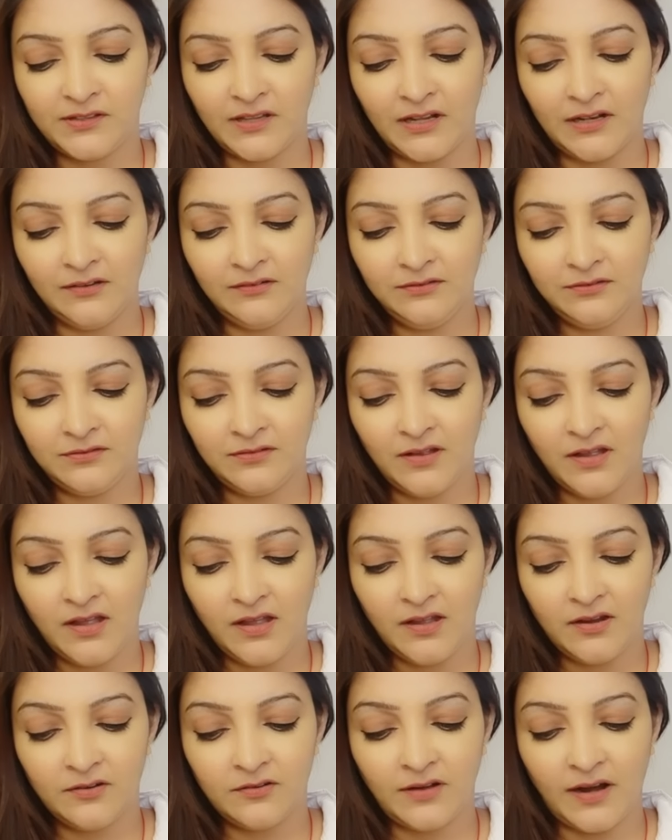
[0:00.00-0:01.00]

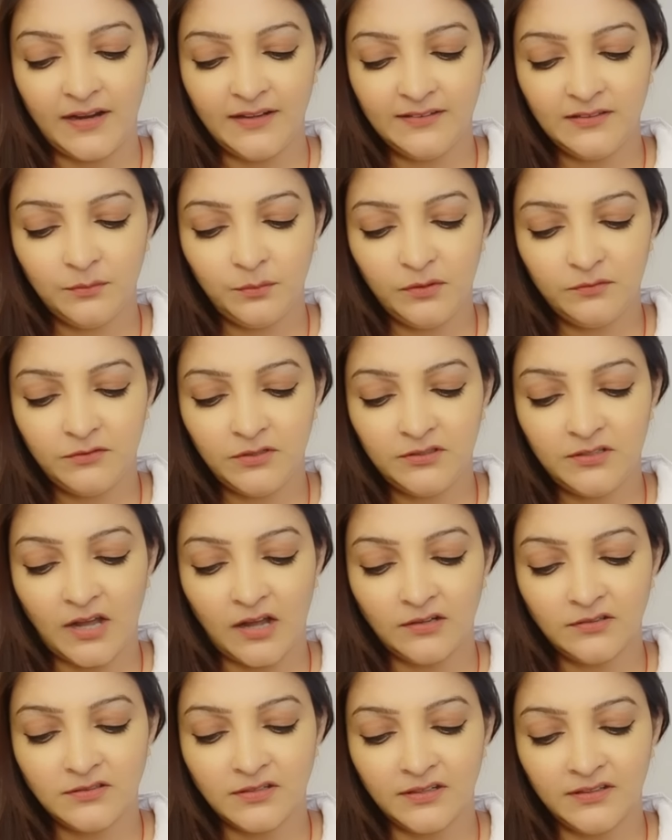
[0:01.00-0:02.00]
सेल्फ राइज अबव द
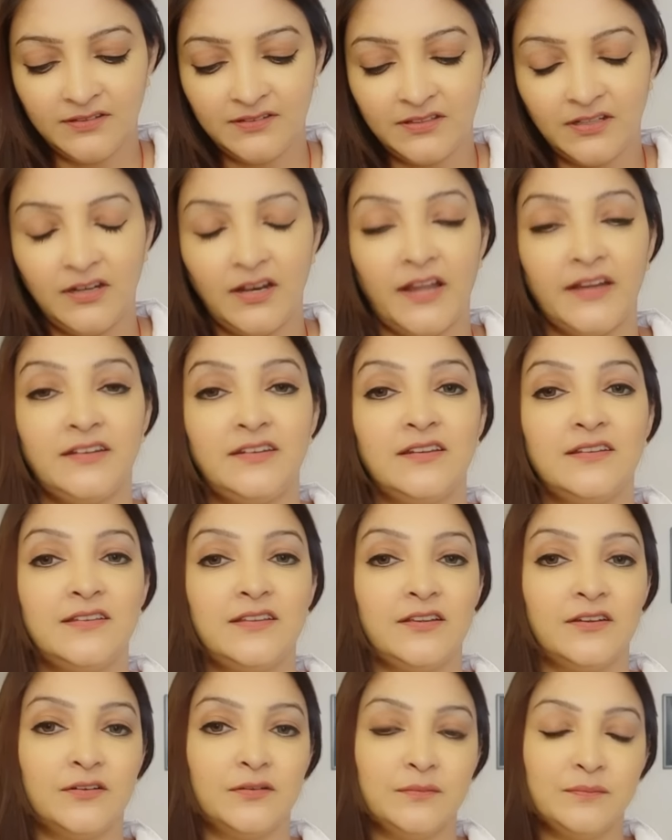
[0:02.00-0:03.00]
डार्कनेस द लाइट
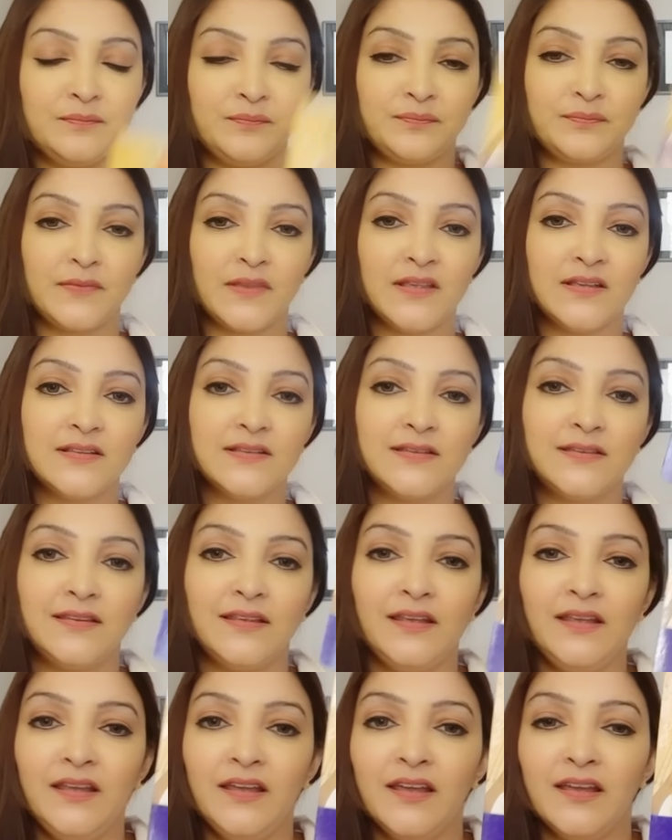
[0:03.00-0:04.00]
इज हियर
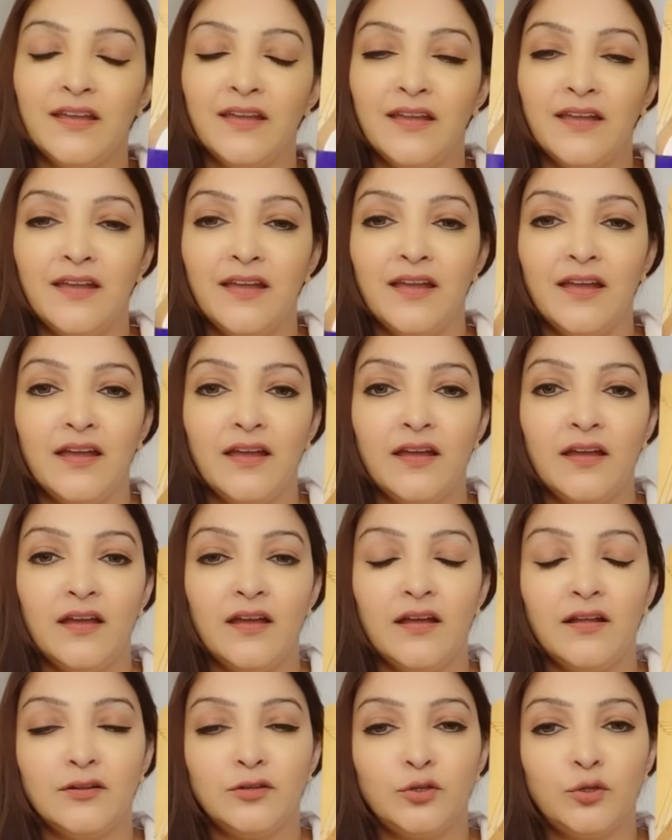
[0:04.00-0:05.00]
सी
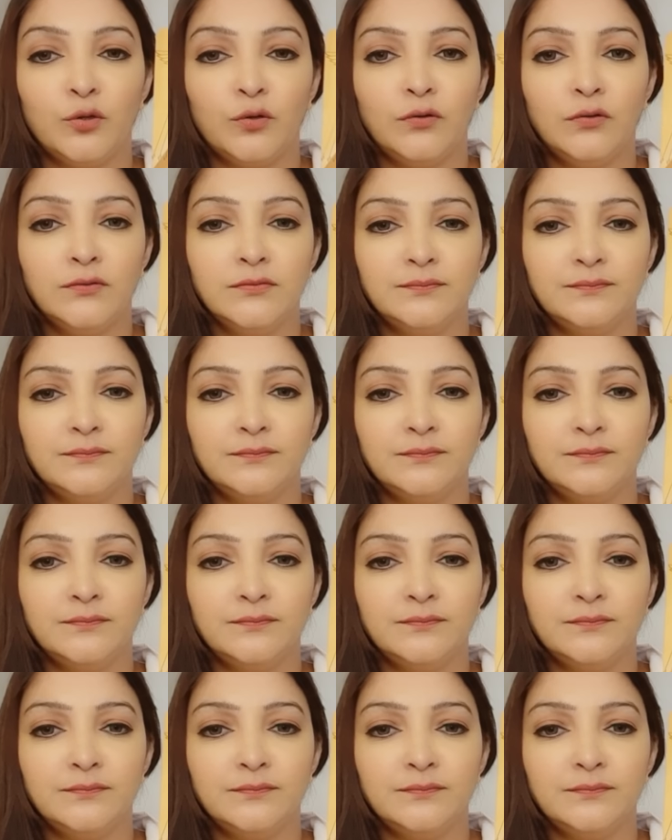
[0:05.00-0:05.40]
तो